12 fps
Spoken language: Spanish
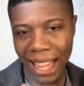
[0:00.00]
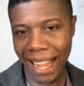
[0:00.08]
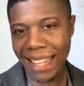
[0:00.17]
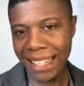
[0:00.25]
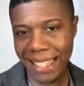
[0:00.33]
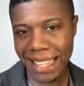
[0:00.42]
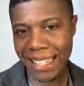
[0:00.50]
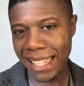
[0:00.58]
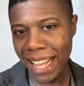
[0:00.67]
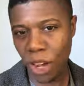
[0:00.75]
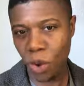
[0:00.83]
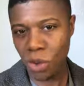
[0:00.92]
antes
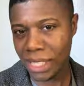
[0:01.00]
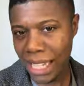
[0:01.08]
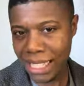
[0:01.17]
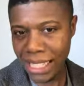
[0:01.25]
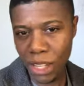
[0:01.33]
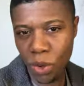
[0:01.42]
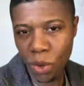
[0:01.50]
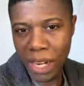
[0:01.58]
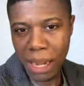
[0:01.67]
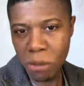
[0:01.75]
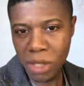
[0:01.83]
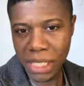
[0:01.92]
de acostarse
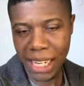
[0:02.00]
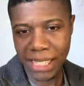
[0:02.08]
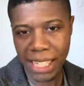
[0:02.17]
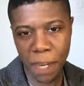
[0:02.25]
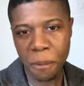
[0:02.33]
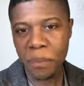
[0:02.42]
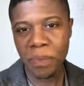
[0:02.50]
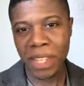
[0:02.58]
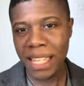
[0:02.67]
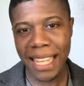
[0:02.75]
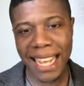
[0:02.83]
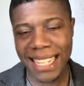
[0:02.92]
con la muchacha
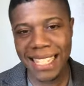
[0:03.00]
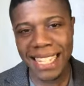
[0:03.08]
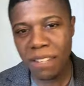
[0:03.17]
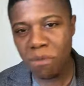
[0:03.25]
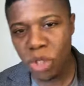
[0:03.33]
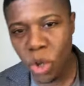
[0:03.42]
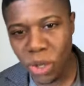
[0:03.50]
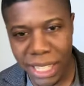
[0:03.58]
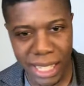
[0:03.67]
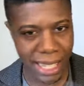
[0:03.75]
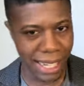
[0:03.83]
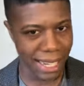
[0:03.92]
y así no
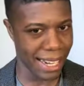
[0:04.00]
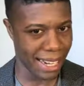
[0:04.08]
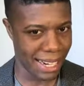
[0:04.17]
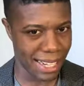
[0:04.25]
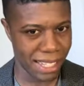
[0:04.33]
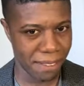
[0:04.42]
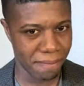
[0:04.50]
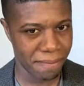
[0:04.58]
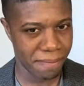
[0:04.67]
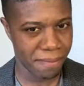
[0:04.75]
tener ganas.